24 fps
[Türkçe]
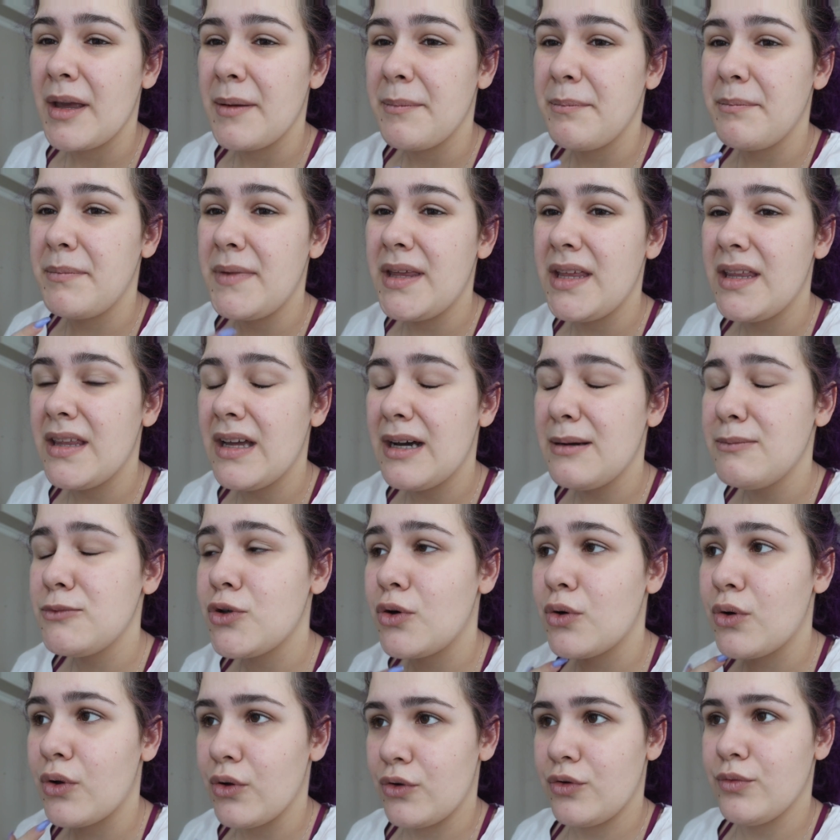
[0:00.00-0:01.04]
Midem
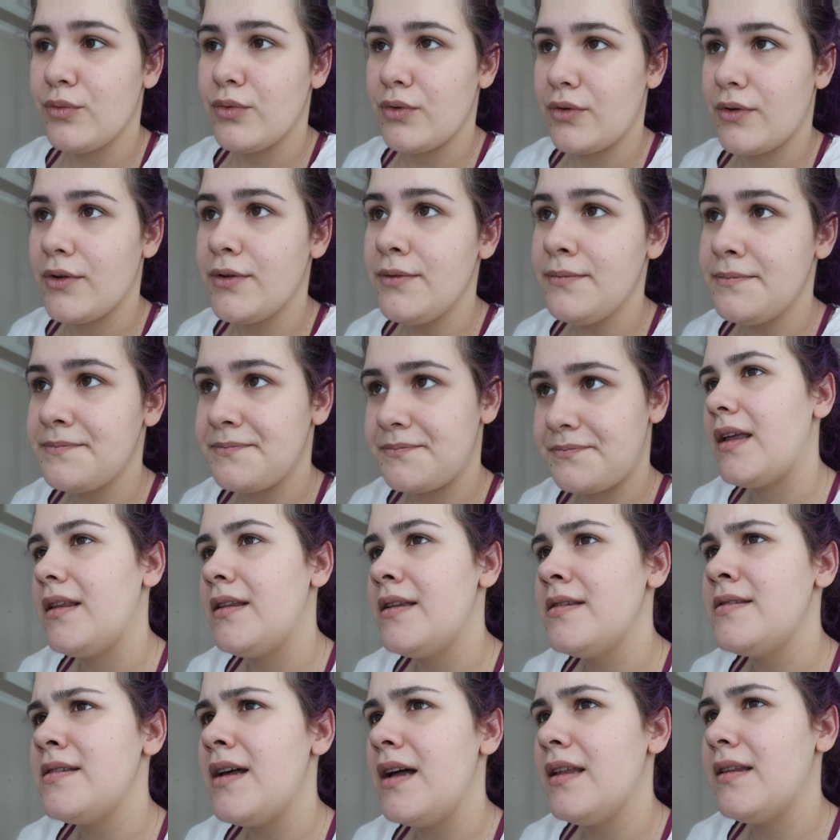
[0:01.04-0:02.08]
çok kötü bugün.
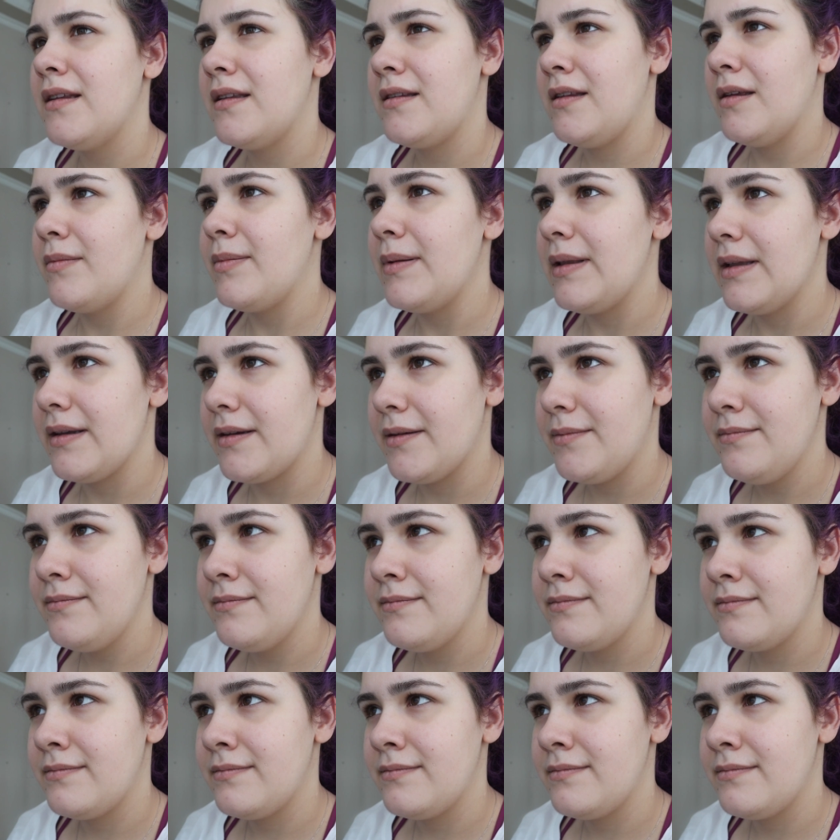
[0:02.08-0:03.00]
Nasıl anlatabilirim?